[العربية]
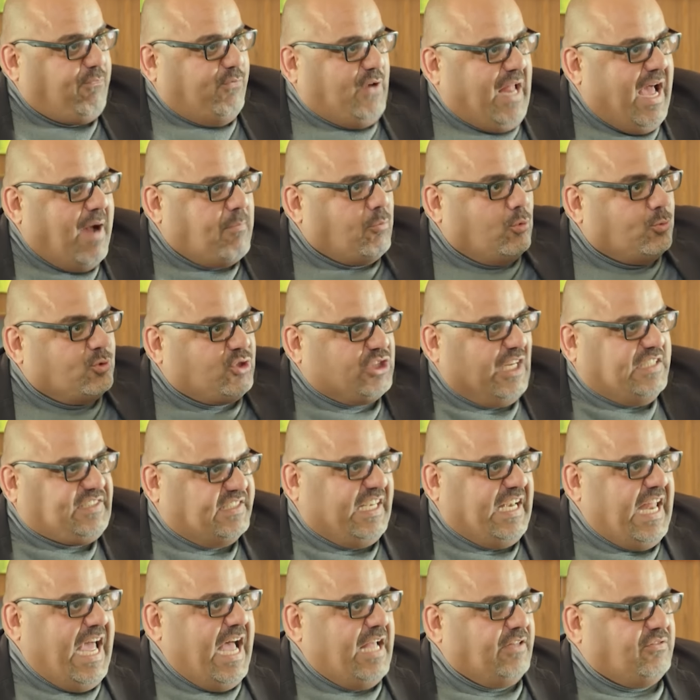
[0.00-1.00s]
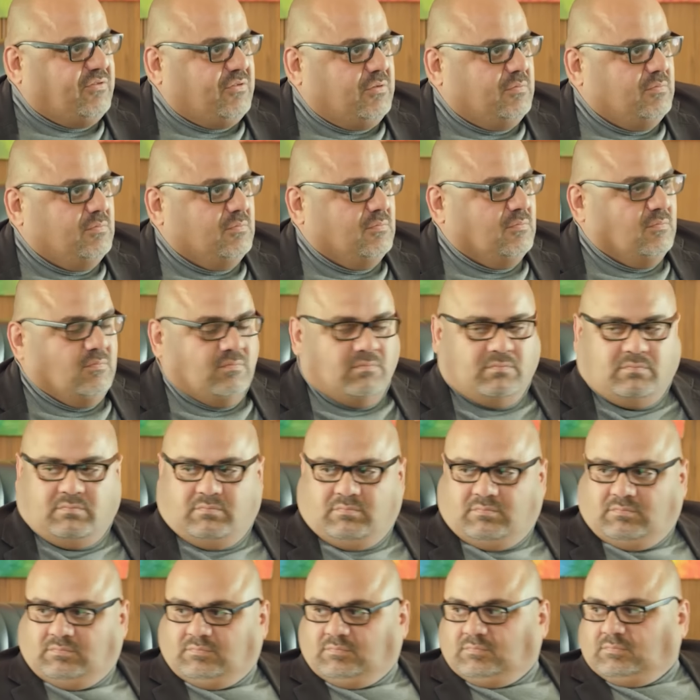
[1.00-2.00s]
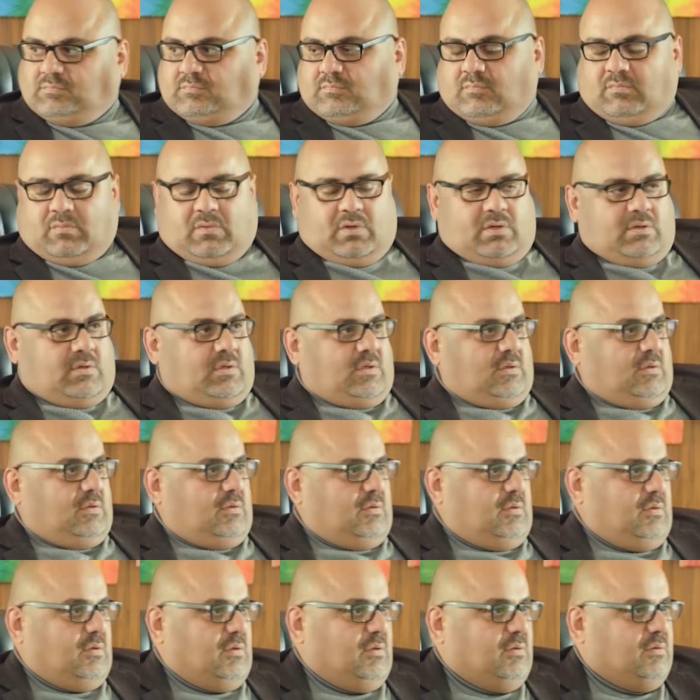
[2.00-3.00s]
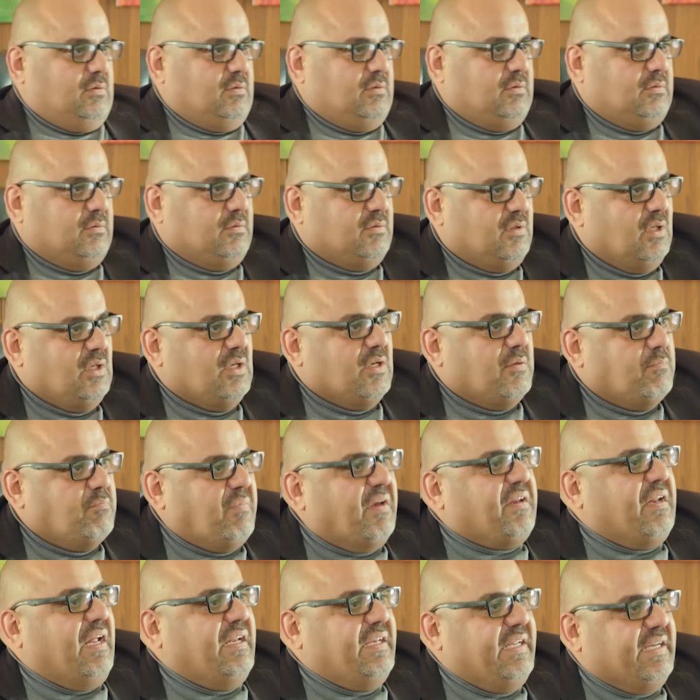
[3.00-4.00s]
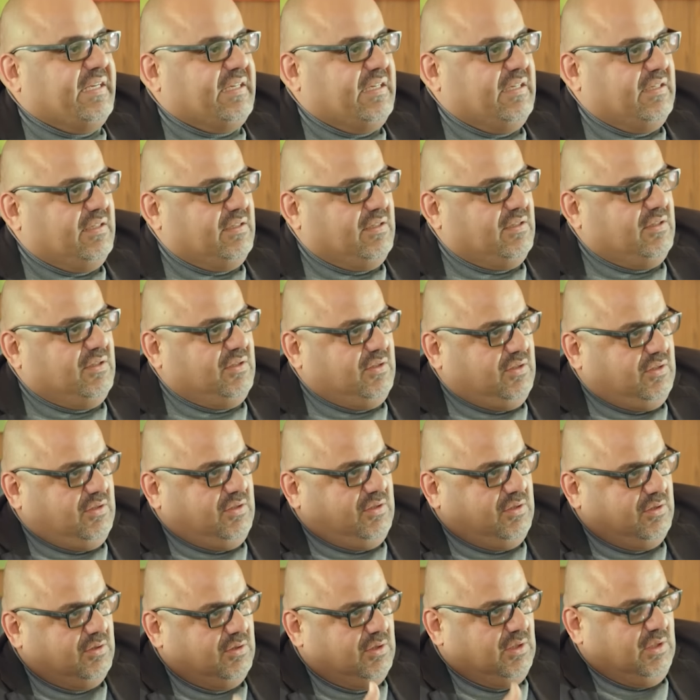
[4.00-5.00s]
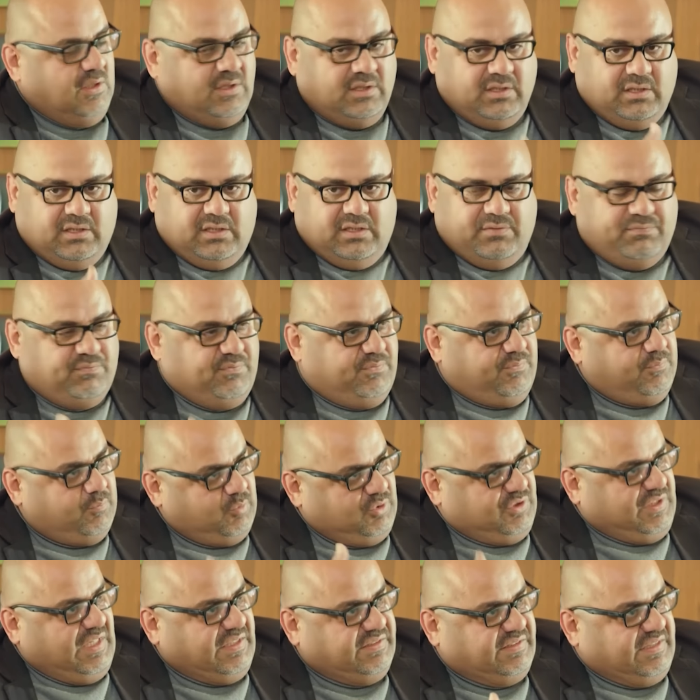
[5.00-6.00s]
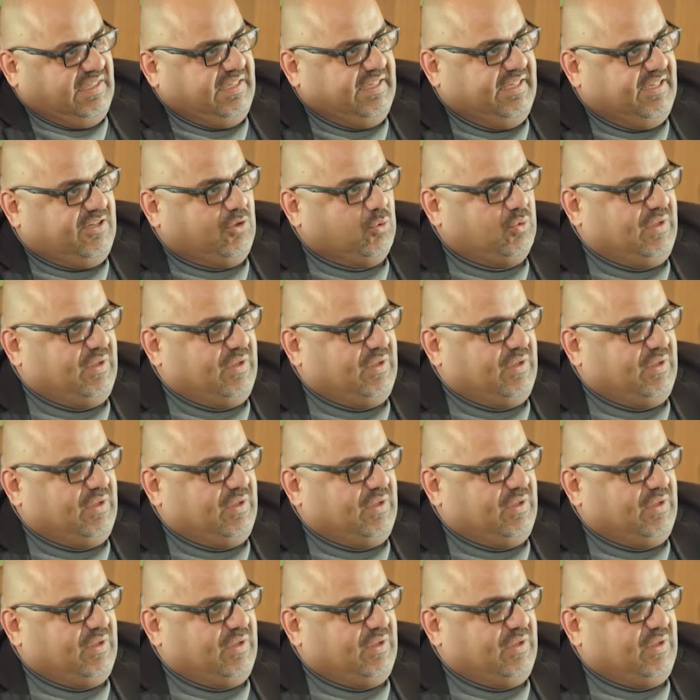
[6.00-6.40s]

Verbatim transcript: افلام ومسلسلات اوكي اوكي مر عليك آه، مسلسل هيك